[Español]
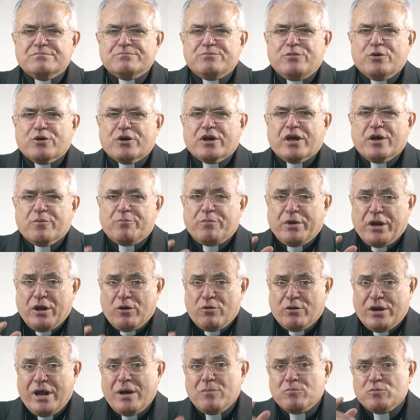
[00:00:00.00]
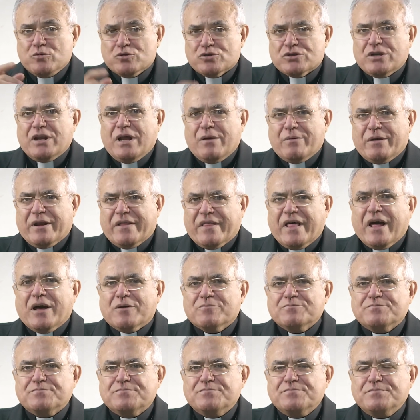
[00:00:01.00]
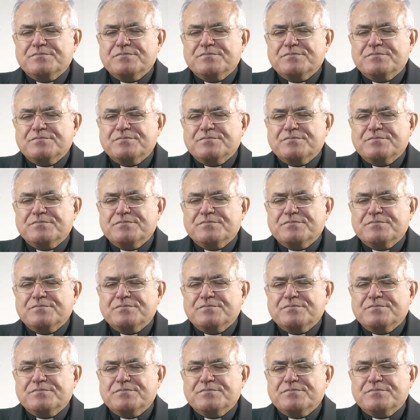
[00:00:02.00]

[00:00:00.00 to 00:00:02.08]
porque pregonamos la verdad